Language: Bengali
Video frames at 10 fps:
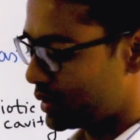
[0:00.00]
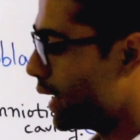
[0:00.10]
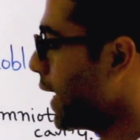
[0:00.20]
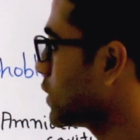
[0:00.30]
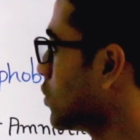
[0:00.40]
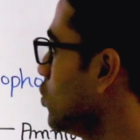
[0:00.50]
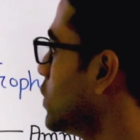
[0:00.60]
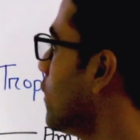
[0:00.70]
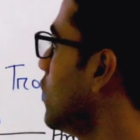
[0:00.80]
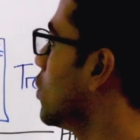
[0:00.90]
যেটা
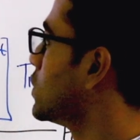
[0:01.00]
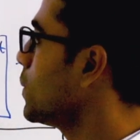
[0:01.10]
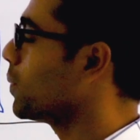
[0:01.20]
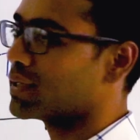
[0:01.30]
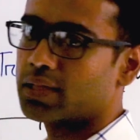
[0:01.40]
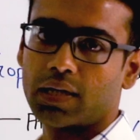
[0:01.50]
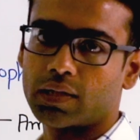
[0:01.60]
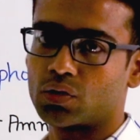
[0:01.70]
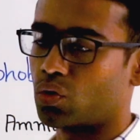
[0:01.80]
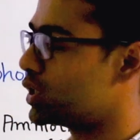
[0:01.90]
এক্সক্লুসিভলি হচ্ছে
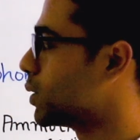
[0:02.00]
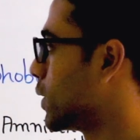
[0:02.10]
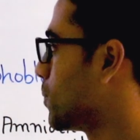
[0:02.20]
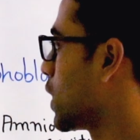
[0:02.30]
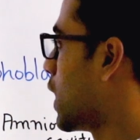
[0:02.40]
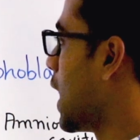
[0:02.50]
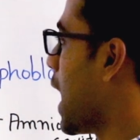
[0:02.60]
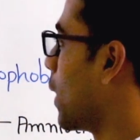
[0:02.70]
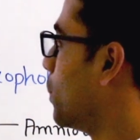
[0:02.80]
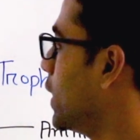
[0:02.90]
প্লাসেন্টাতে চলে যাবে
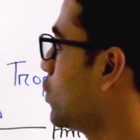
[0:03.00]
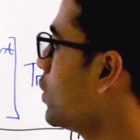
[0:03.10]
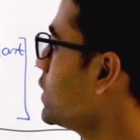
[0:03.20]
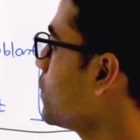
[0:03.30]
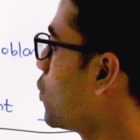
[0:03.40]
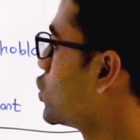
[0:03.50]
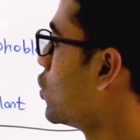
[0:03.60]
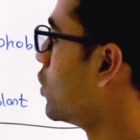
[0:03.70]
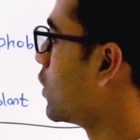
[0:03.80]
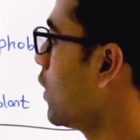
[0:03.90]
আর ভিতরে যে
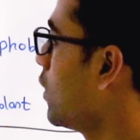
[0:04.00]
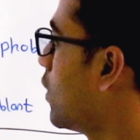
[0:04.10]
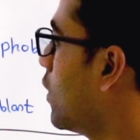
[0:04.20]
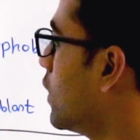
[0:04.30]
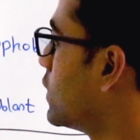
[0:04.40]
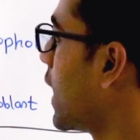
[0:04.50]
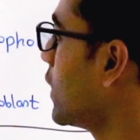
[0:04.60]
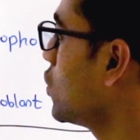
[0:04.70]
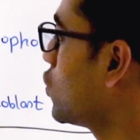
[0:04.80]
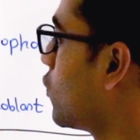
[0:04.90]
পোর্শনটা
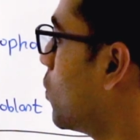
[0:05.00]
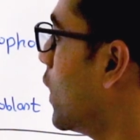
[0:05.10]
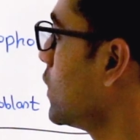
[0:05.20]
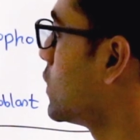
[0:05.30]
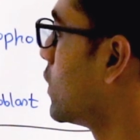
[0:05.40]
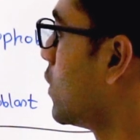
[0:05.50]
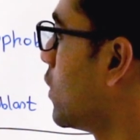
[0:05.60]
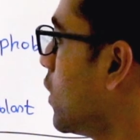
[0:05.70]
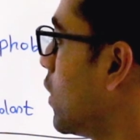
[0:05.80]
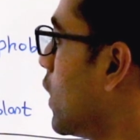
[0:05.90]
সাইটোট্রোফোব্লাস্ট
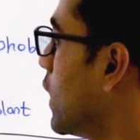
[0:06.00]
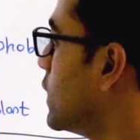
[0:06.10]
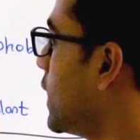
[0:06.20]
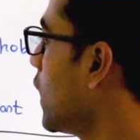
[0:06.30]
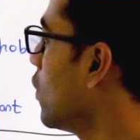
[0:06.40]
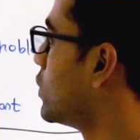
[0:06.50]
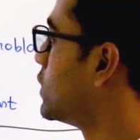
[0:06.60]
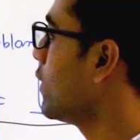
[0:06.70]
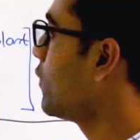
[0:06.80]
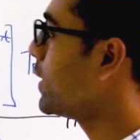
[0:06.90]
সেটা
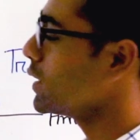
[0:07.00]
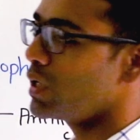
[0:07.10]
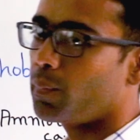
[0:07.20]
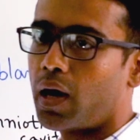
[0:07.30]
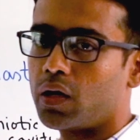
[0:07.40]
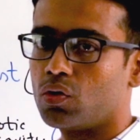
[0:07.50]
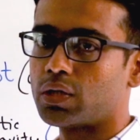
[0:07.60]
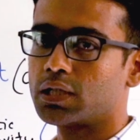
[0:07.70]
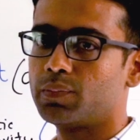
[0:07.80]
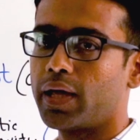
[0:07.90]
হচ্ছে ফিটাসের পার্টও
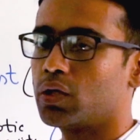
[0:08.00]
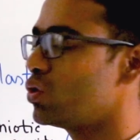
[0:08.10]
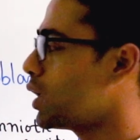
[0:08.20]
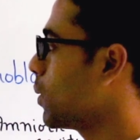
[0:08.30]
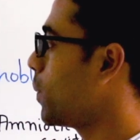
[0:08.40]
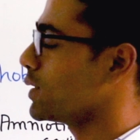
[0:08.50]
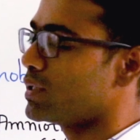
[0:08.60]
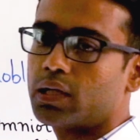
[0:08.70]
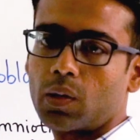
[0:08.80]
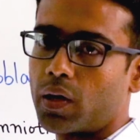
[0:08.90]
আসবে কিছুটা আবার
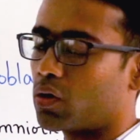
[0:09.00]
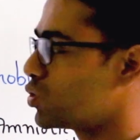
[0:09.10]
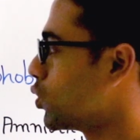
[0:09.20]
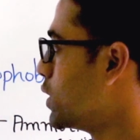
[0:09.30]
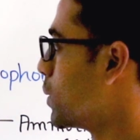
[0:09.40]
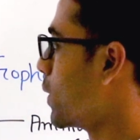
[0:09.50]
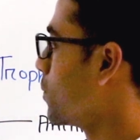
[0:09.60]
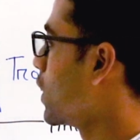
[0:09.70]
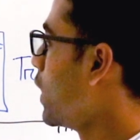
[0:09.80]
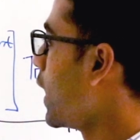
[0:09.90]
প্লাসেন্টার পার্টও চলে যাবে
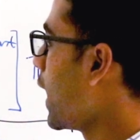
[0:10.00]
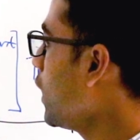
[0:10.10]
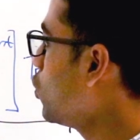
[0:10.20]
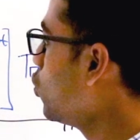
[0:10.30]
এই